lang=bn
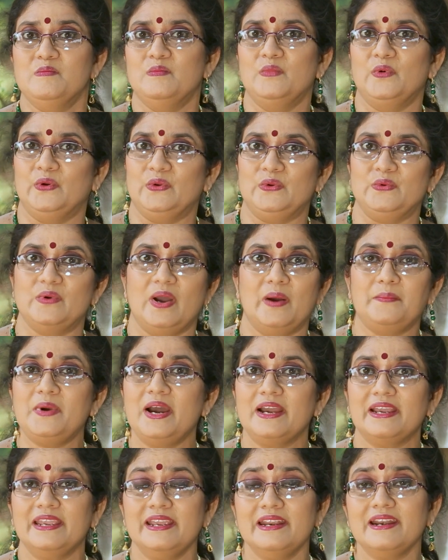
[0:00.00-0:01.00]
মনুয়া
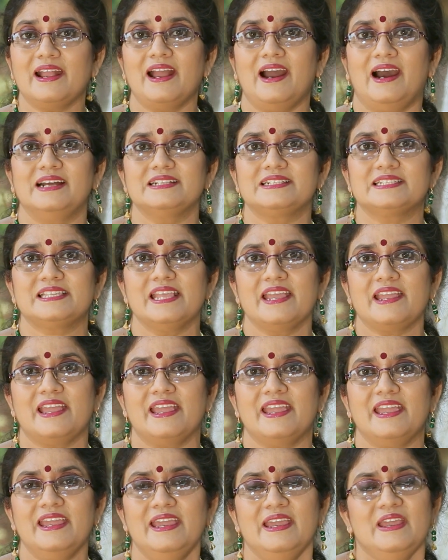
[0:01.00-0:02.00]
পাখির কাছ
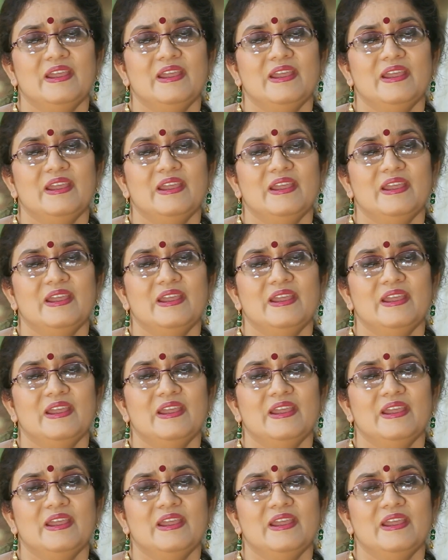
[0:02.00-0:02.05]
থেকে